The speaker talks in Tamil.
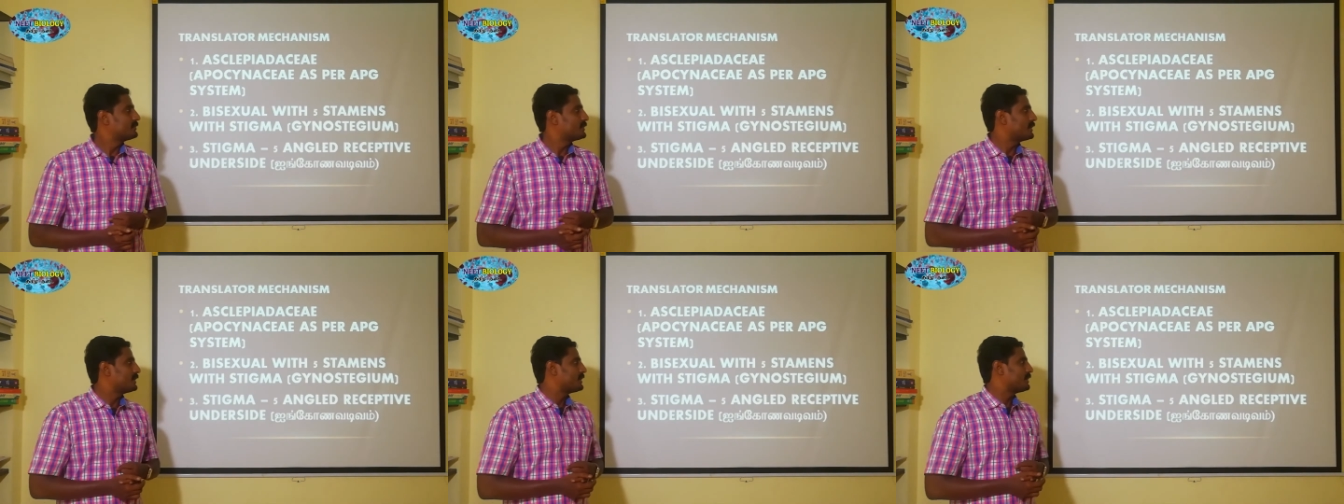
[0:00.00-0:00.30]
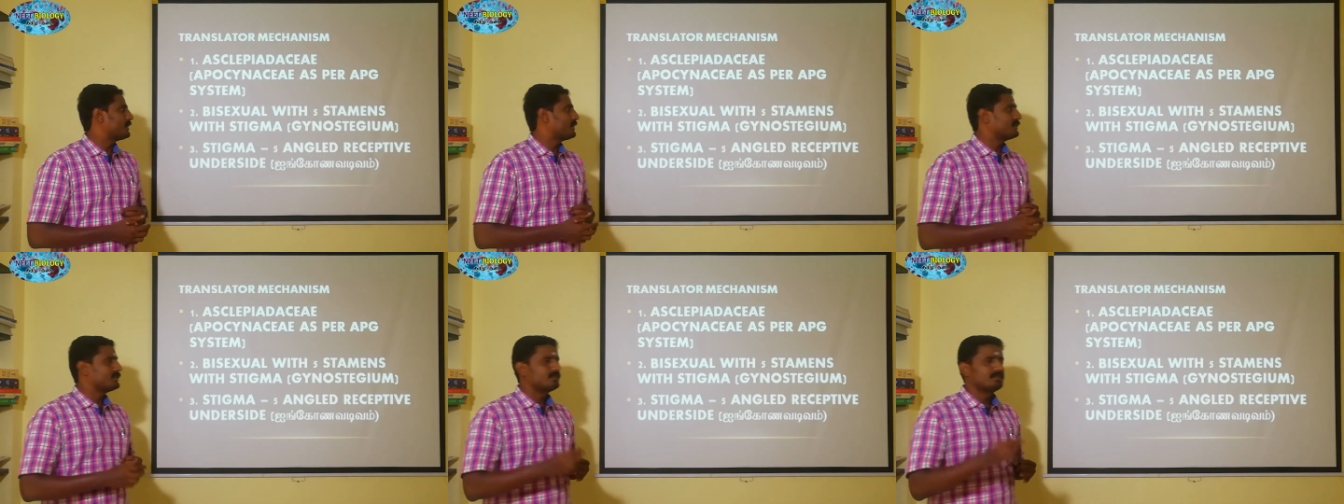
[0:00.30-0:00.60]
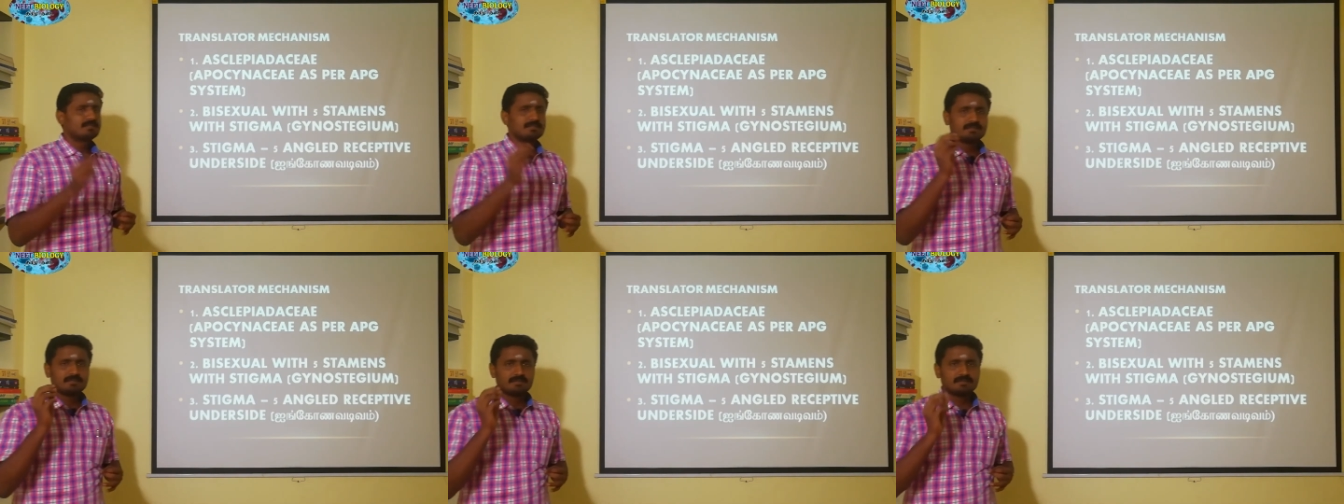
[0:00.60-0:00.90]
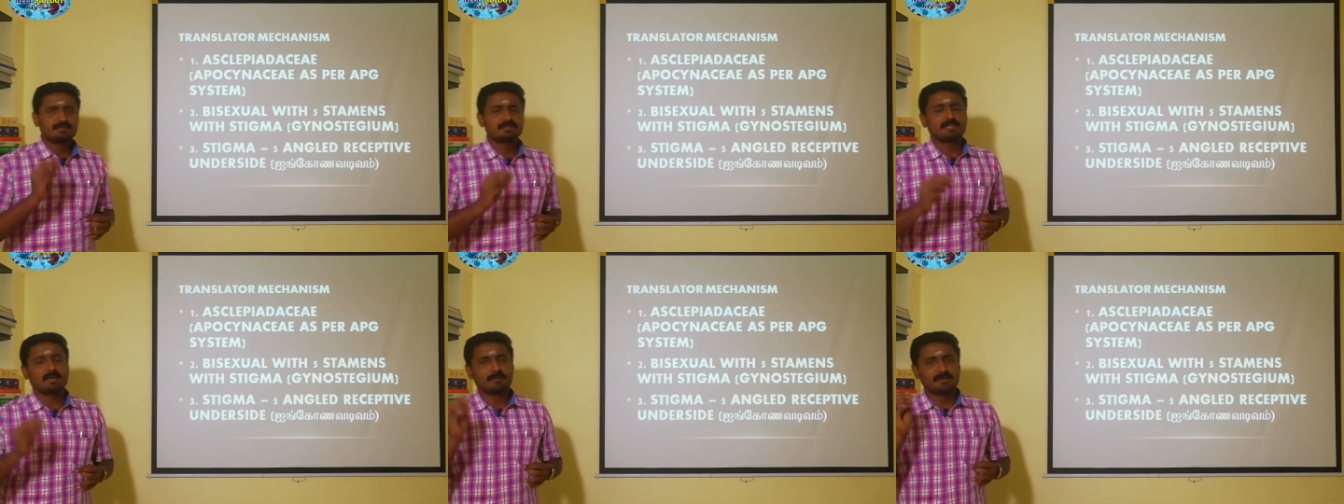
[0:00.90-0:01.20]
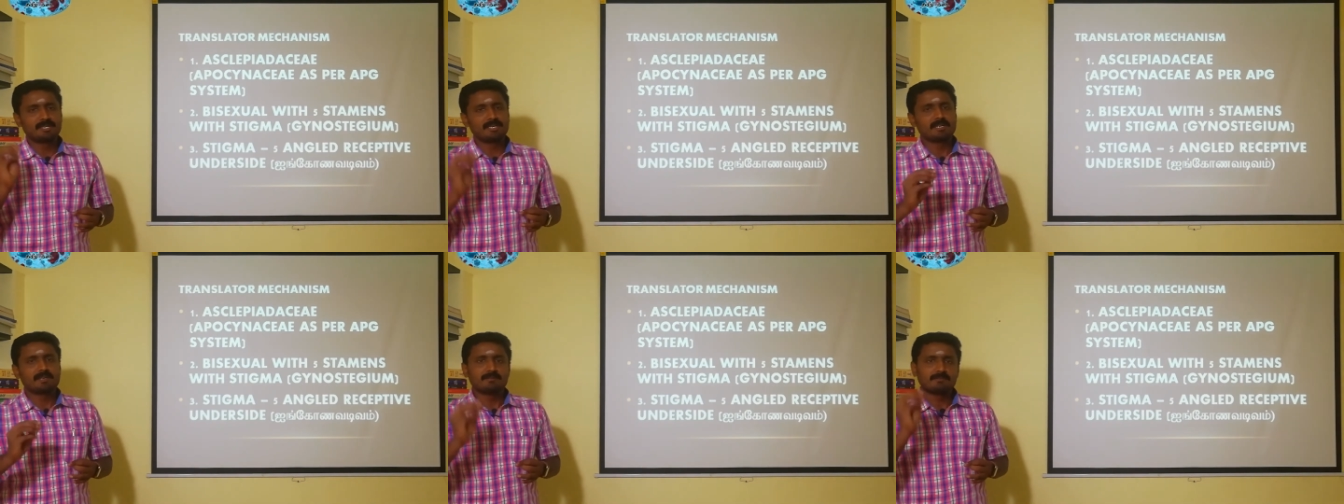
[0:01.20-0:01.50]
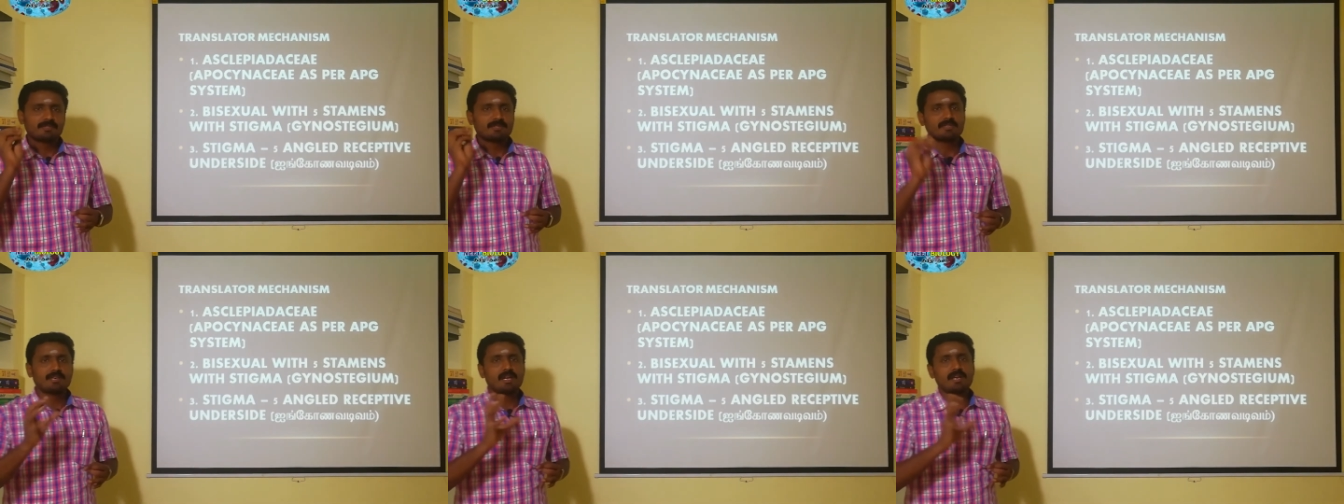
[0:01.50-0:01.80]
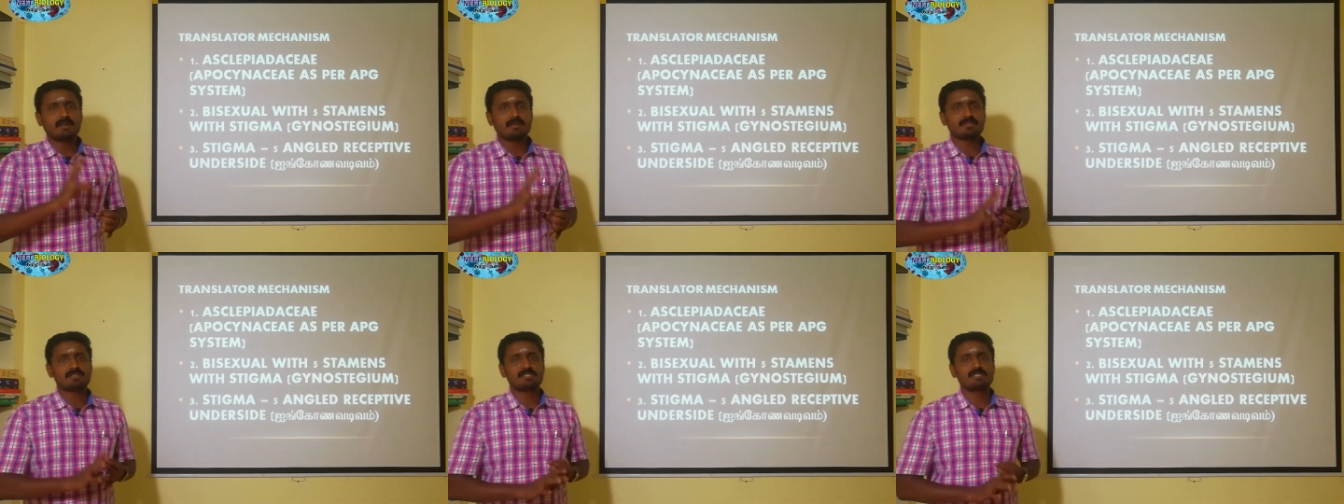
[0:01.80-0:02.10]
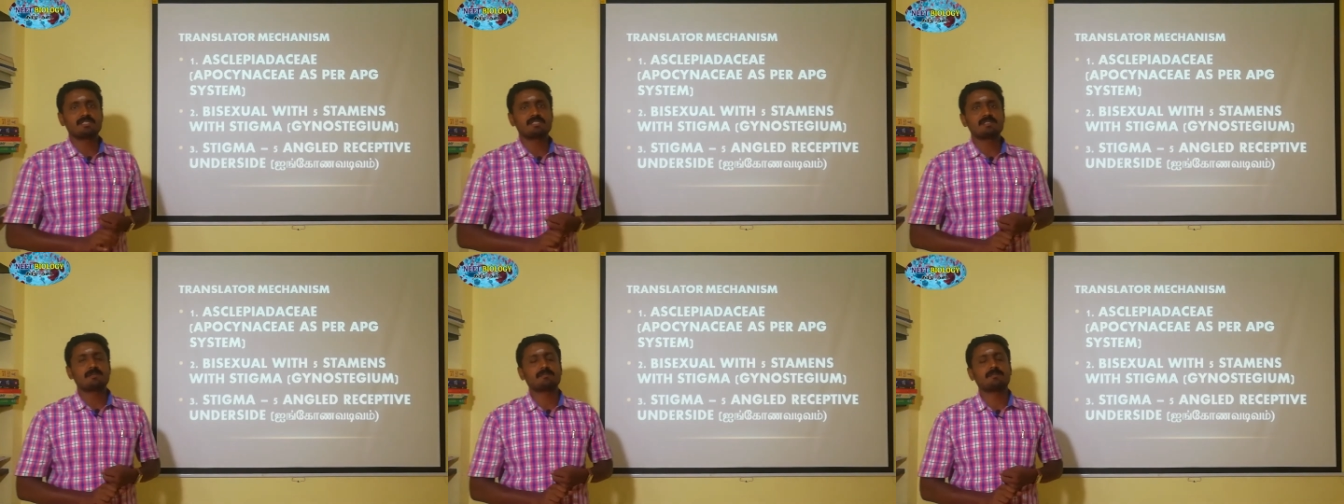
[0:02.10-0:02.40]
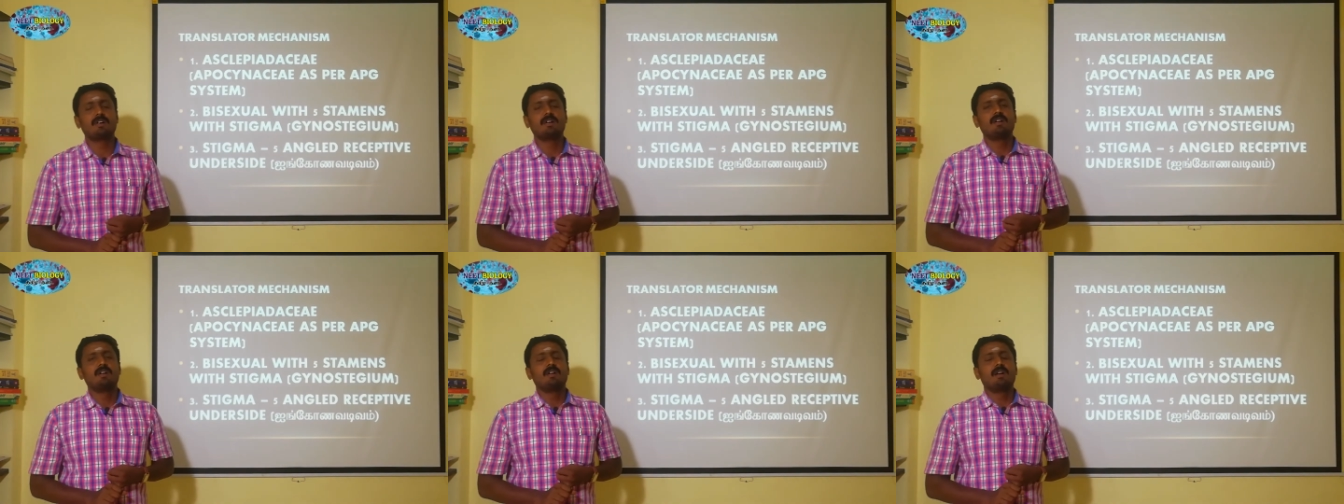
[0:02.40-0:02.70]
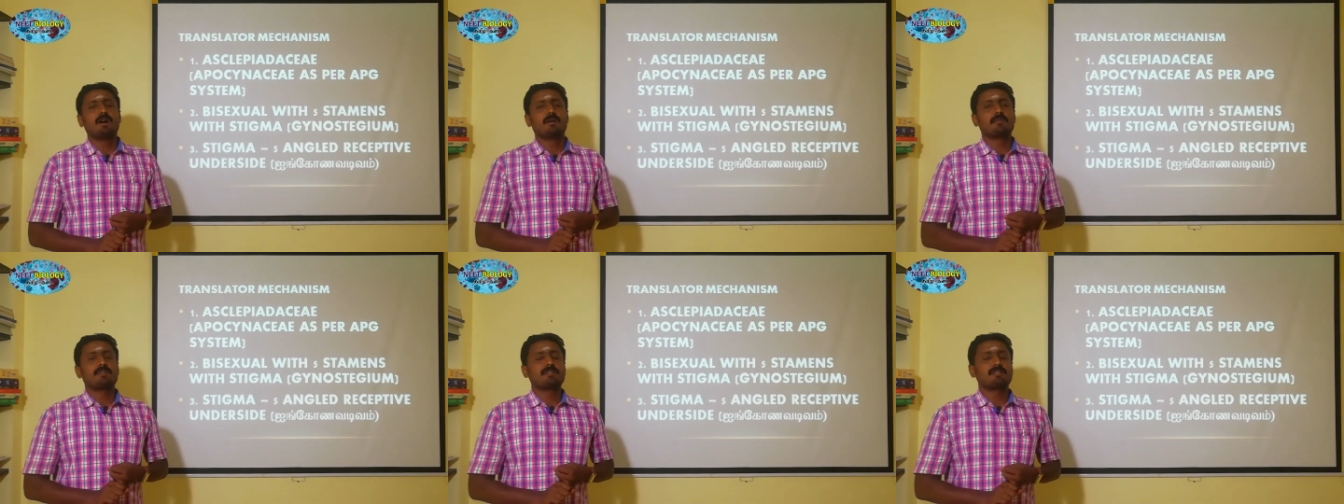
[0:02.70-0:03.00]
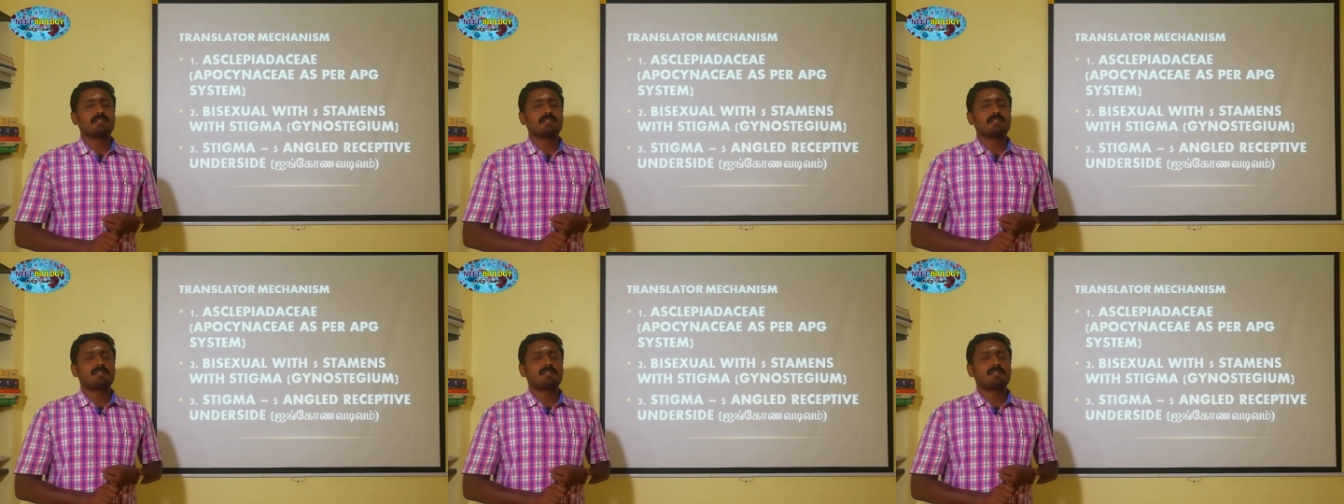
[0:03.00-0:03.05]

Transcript: ரைட்டா அது தமிழ்லேயும் வந்து கைனோஸ்டீஜியம் அப்படின்னு